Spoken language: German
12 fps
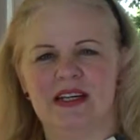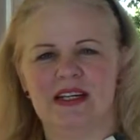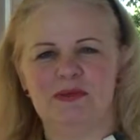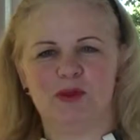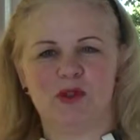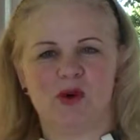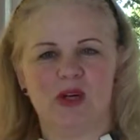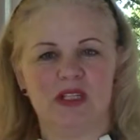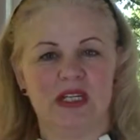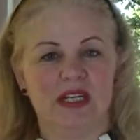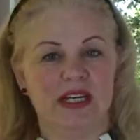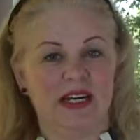Ich betreue
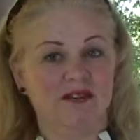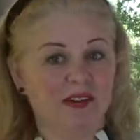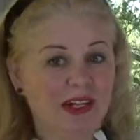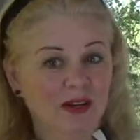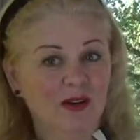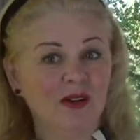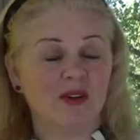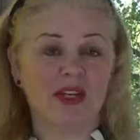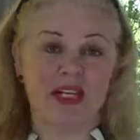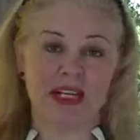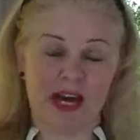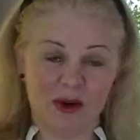sie in der Entwicklung
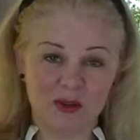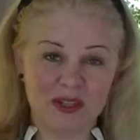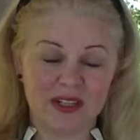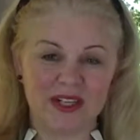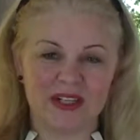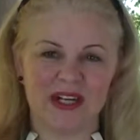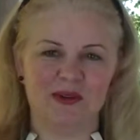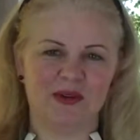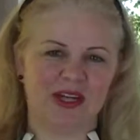und in der Außendarstellung